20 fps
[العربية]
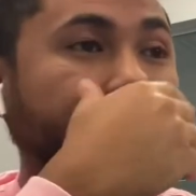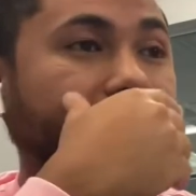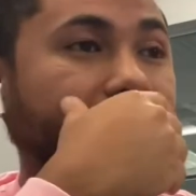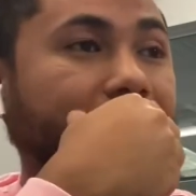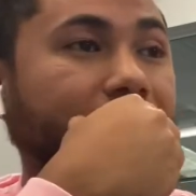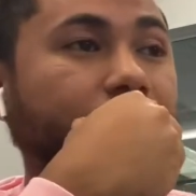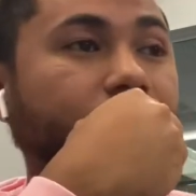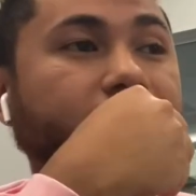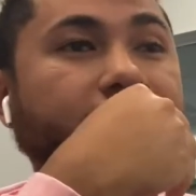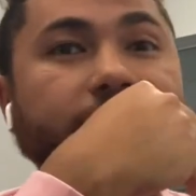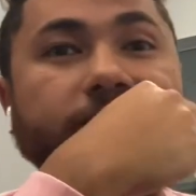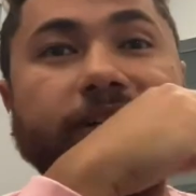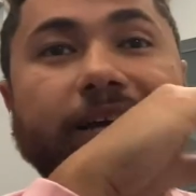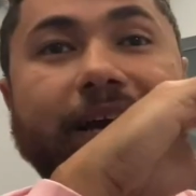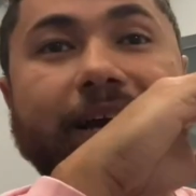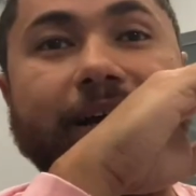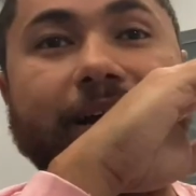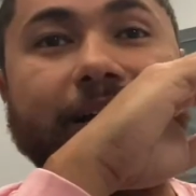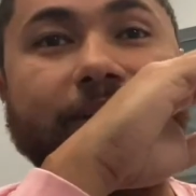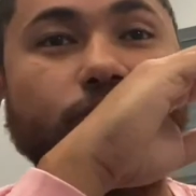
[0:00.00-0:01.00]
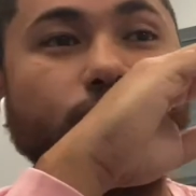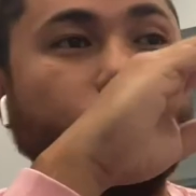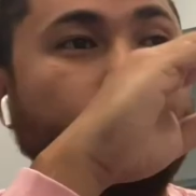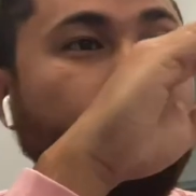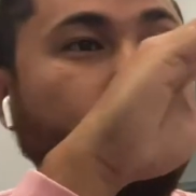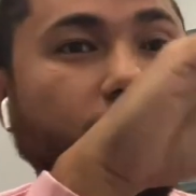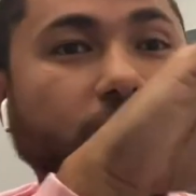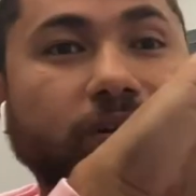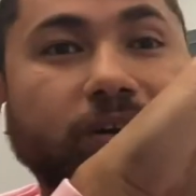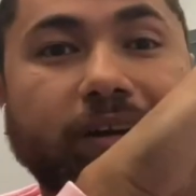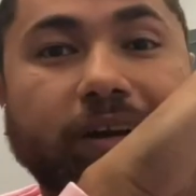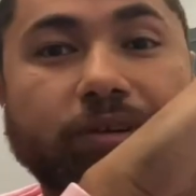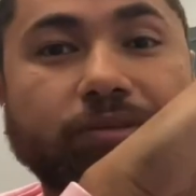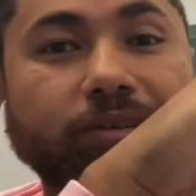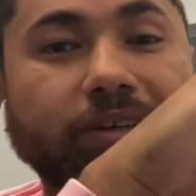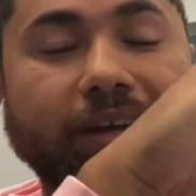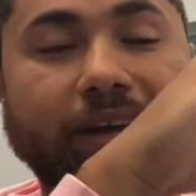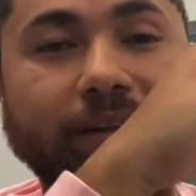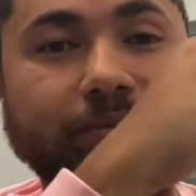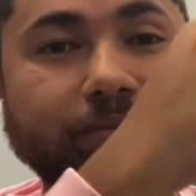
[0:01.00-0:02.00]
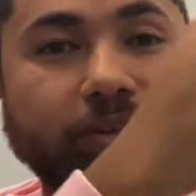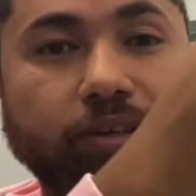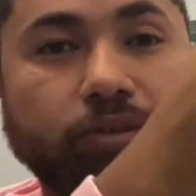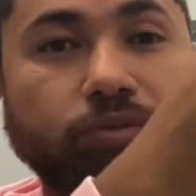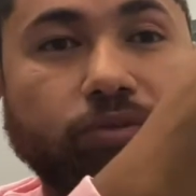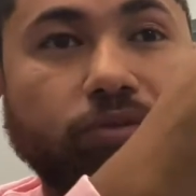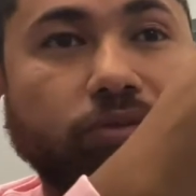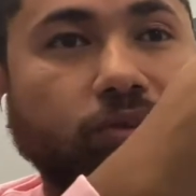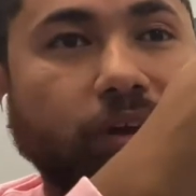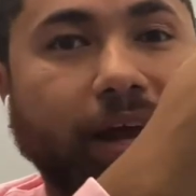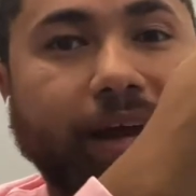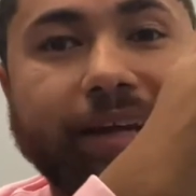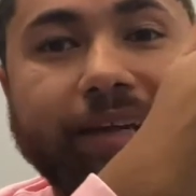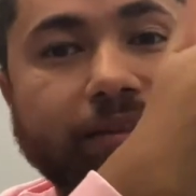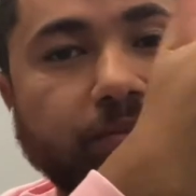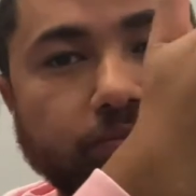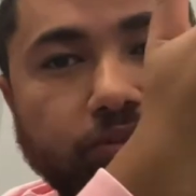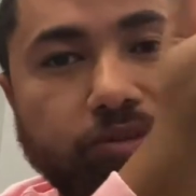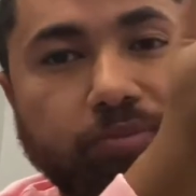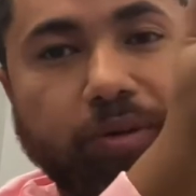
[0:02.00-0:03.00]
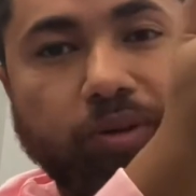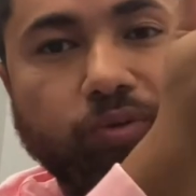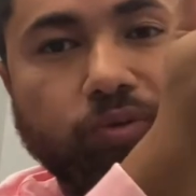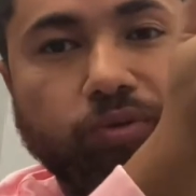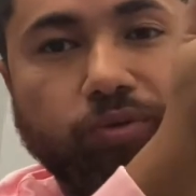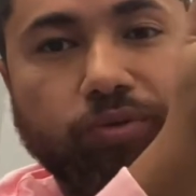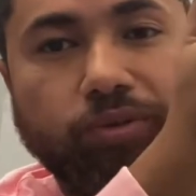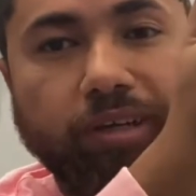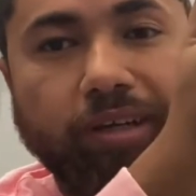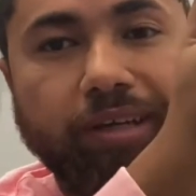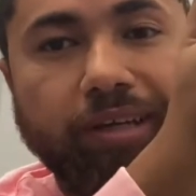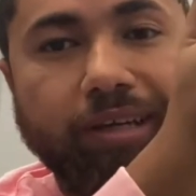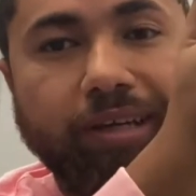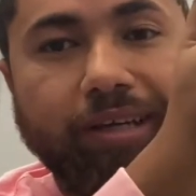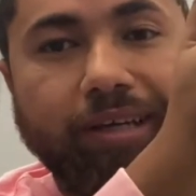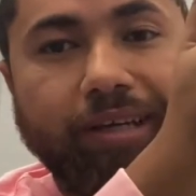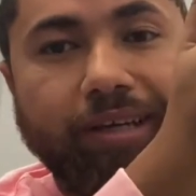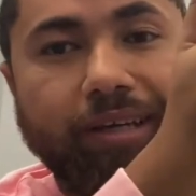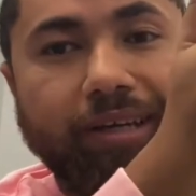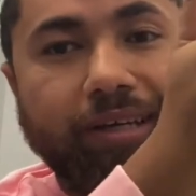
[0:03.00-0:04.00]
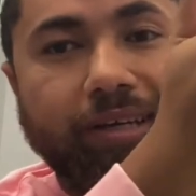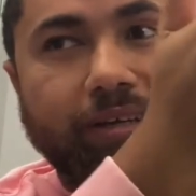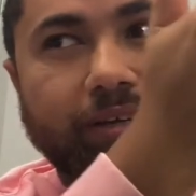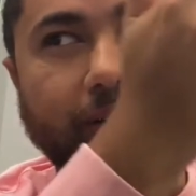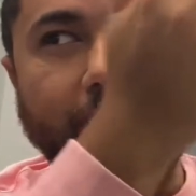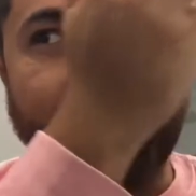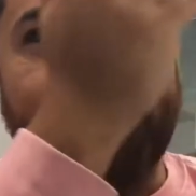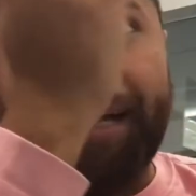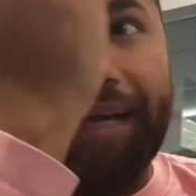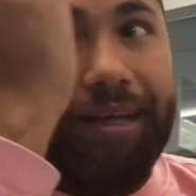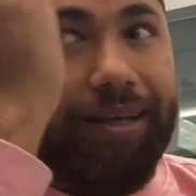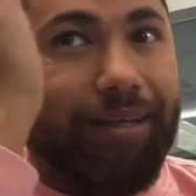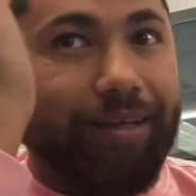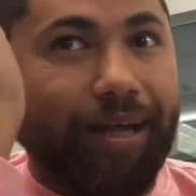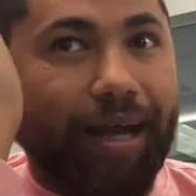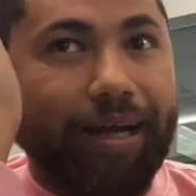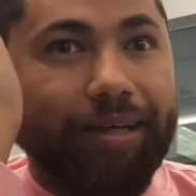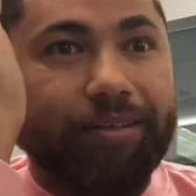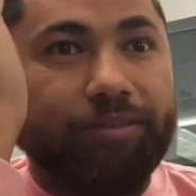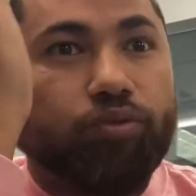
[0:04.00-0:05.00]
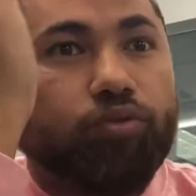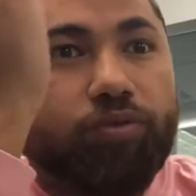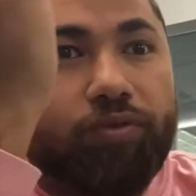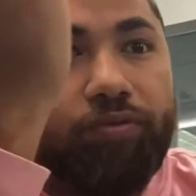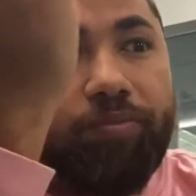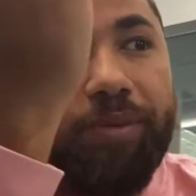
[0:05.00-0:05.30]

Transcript: او جشع تجار او الكلام ده كله الحاجات مش موجوده عندكم في